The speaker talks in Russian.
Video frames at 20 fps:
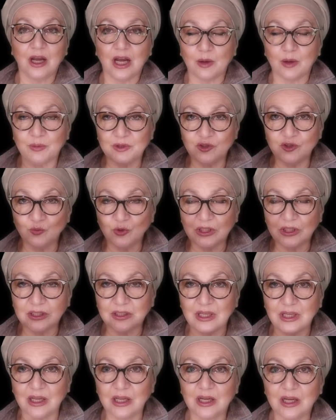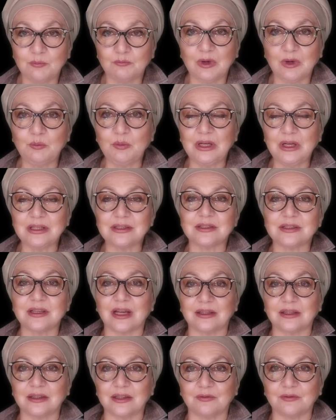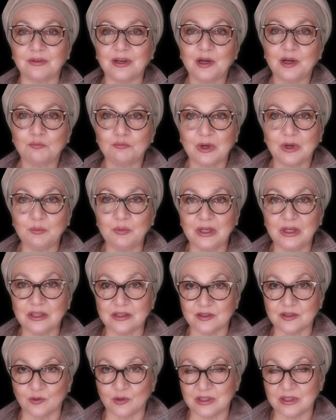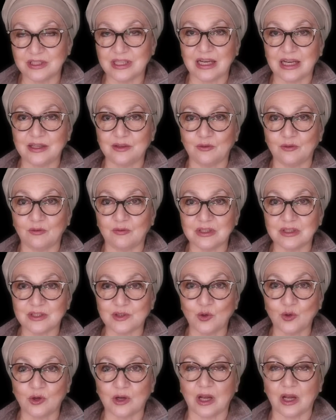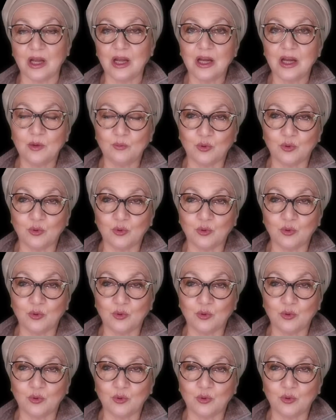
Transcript: А почему тогда мобилизантов мобилизуют с Дальнего Востока